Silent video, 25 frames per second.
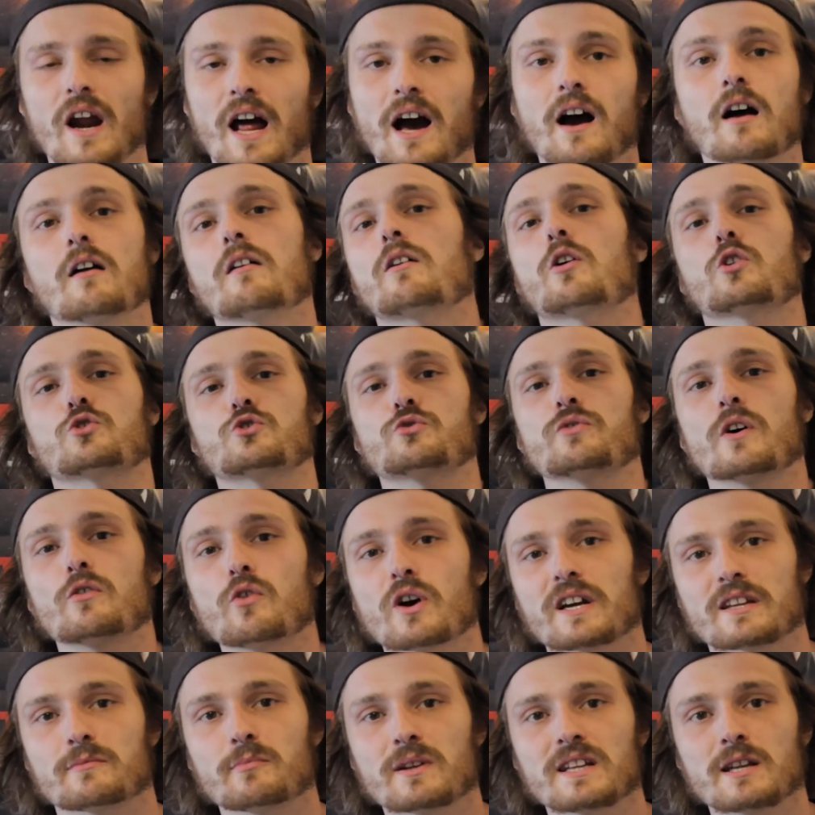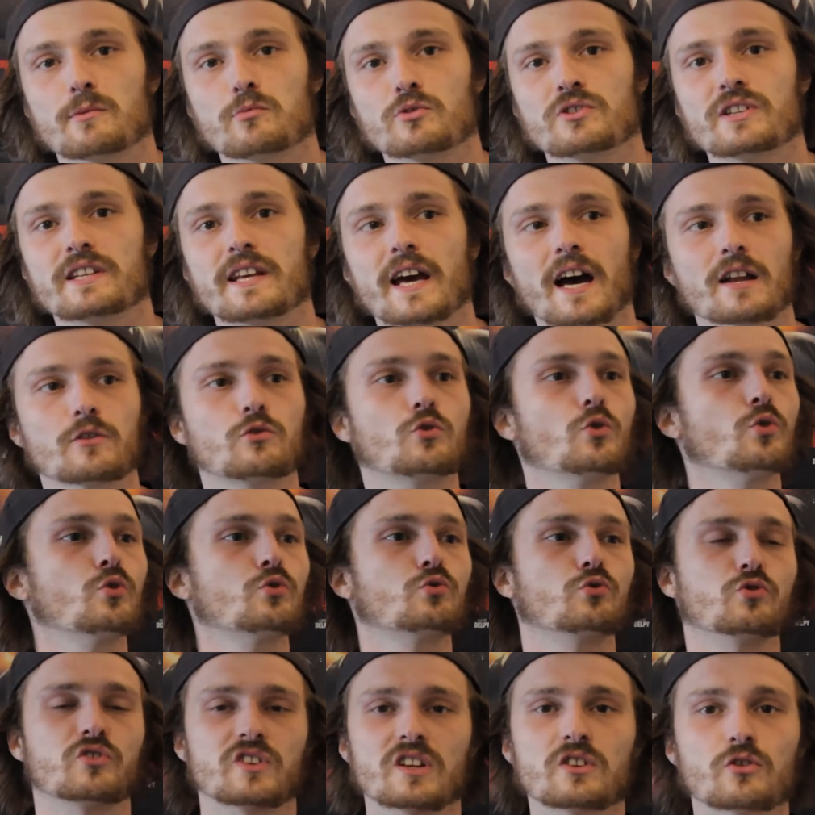Ah, quand tu vas voir Hitman et Bodyguard 2,
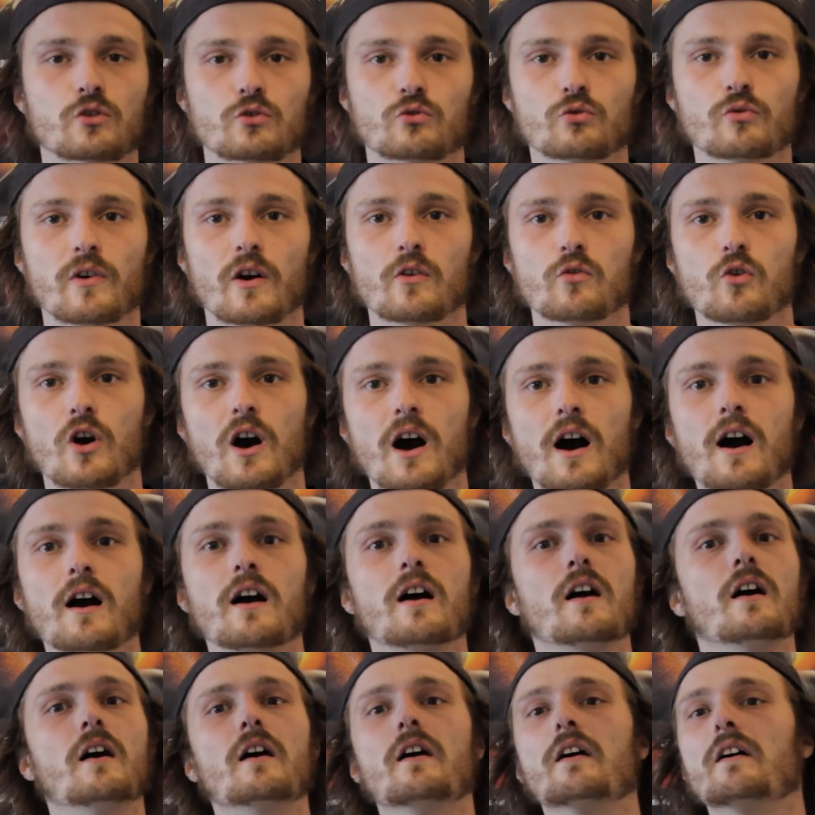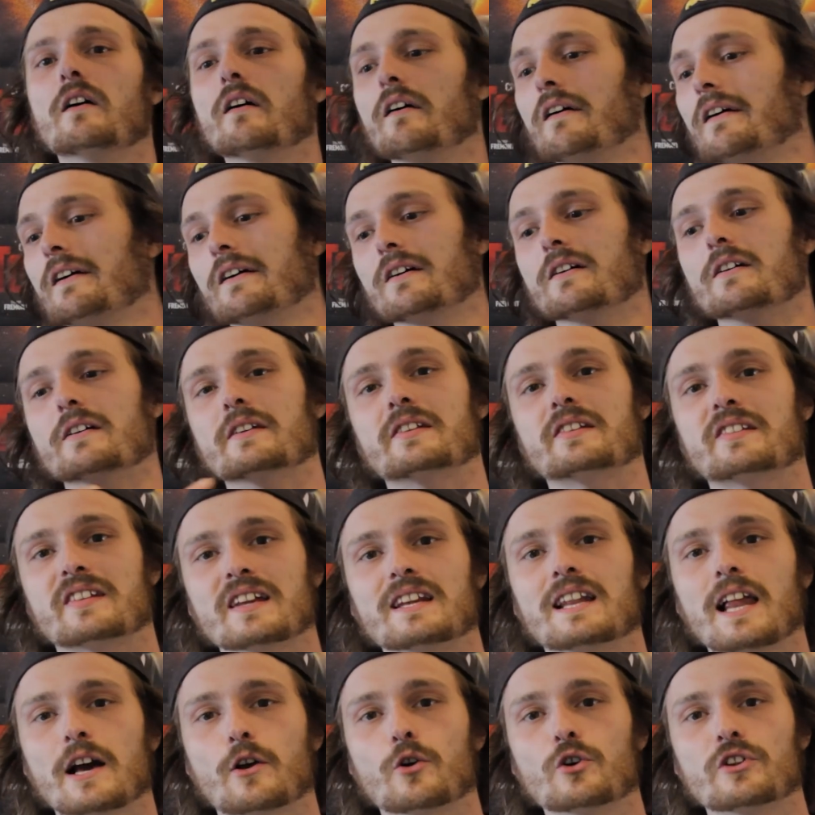tu sais ce que tu vas voir. Euh,
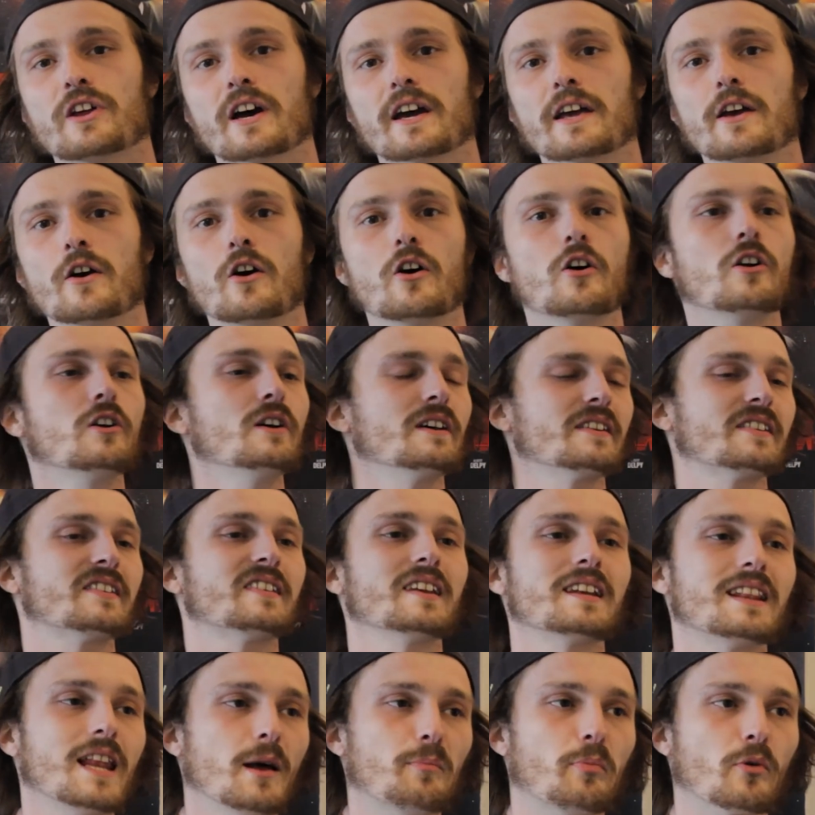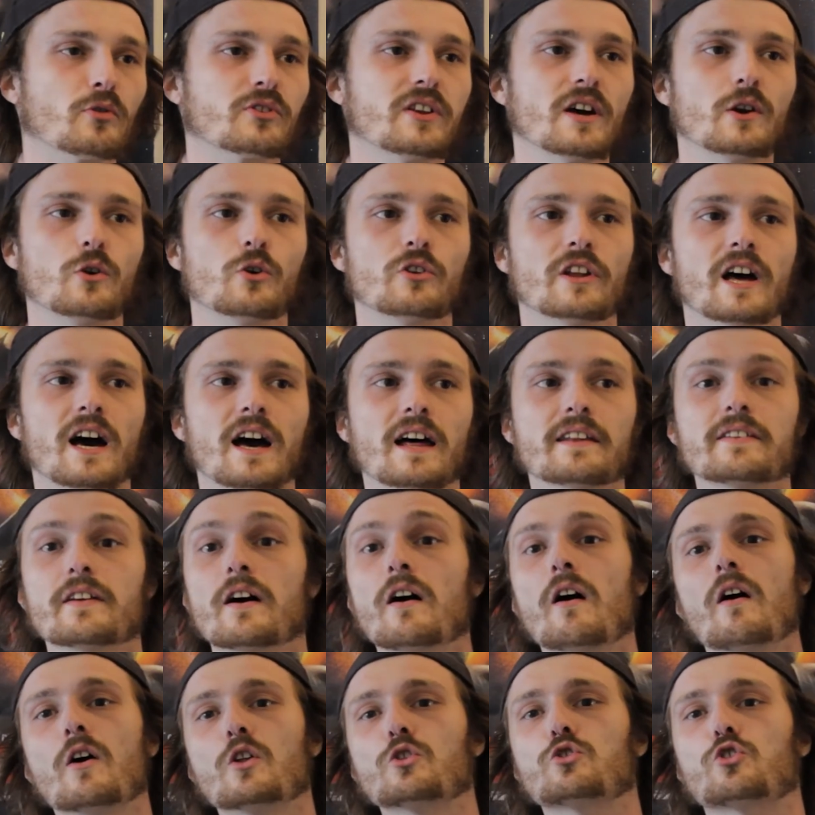c'est de la gaudriole, c'est de la pantalonnade,
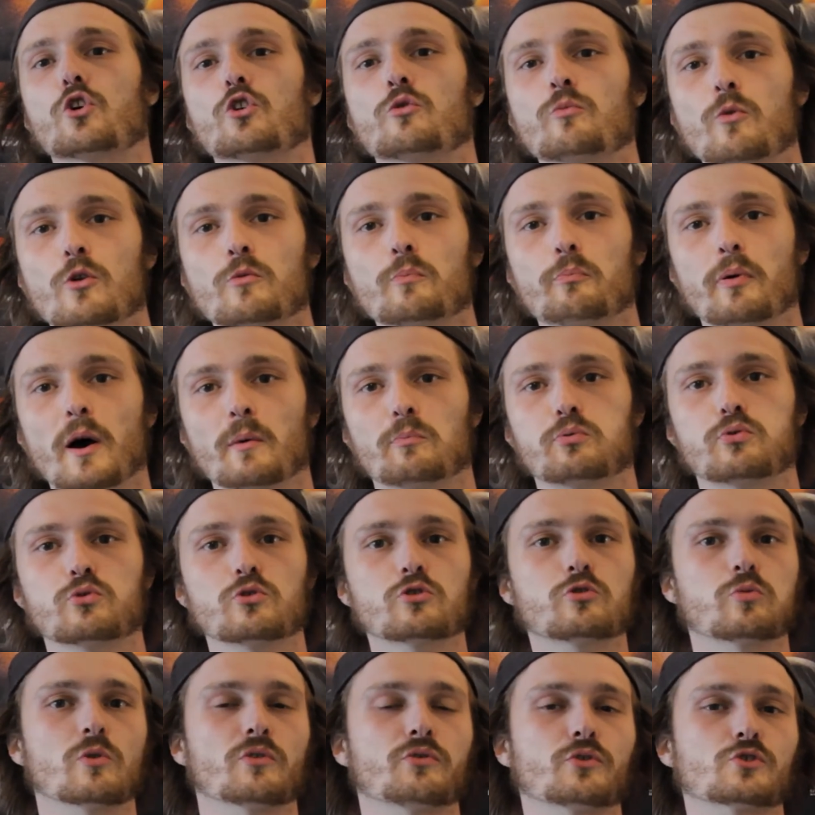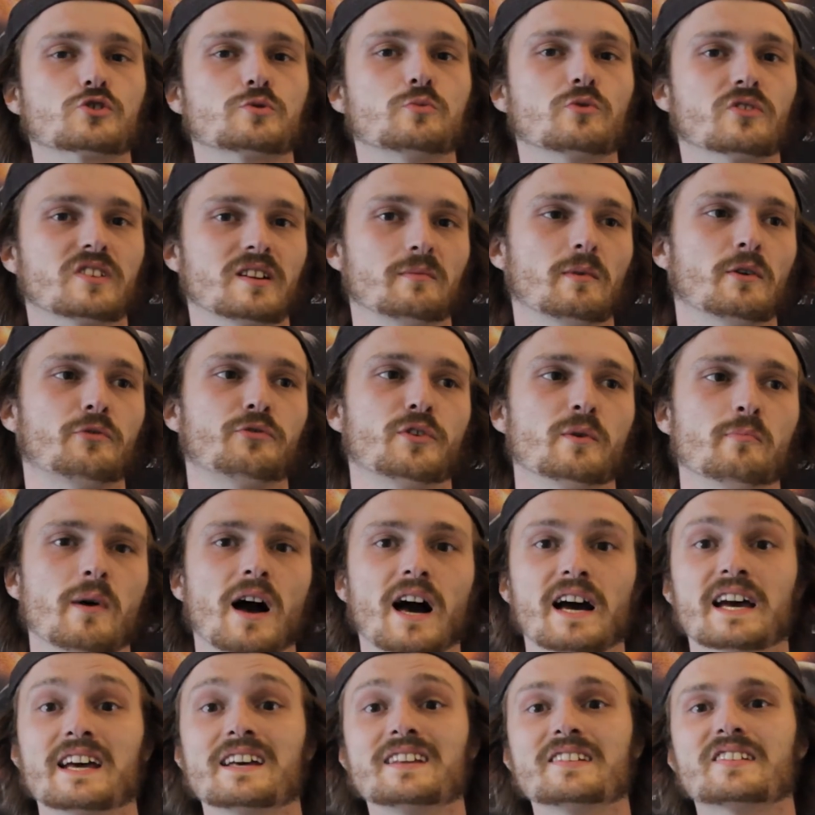t'en demandes pas plus, moi franchement ça m'a fait
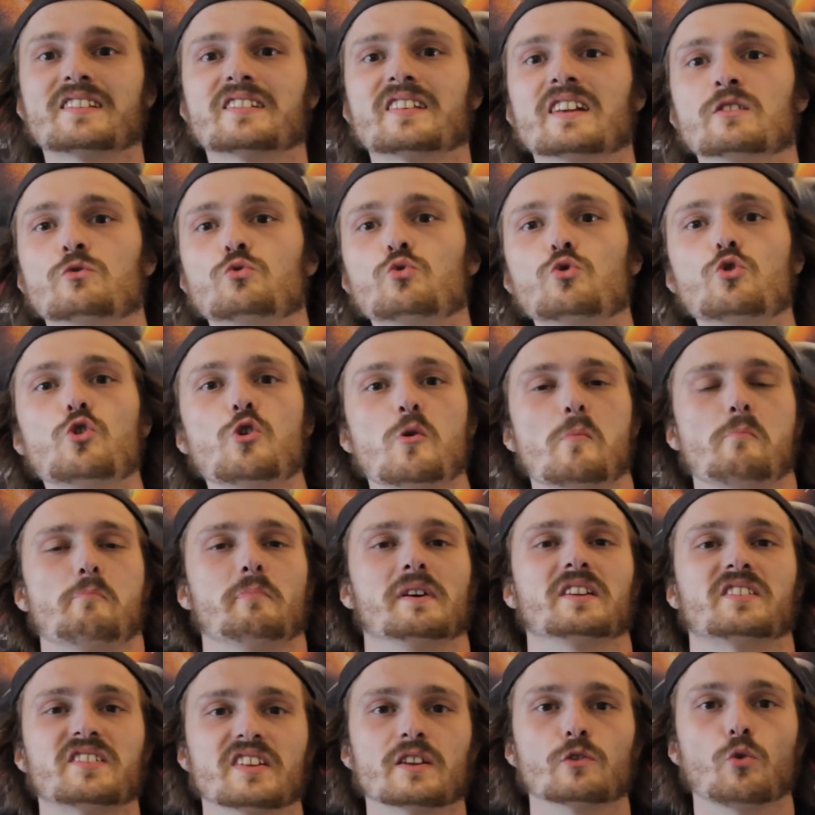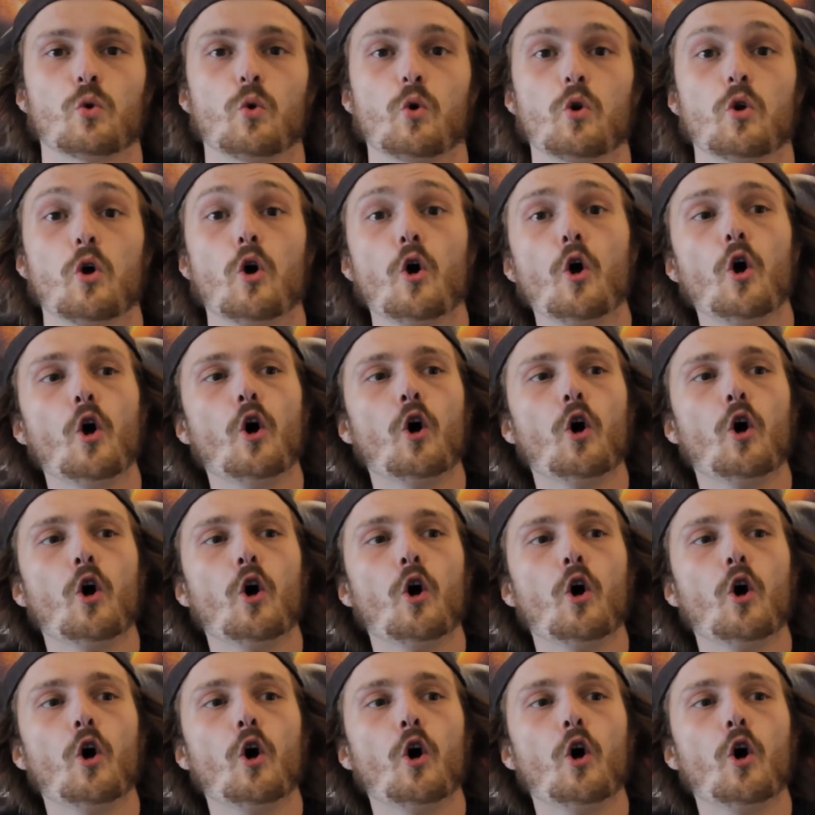marrer, c'est nul, mais c'est drôle.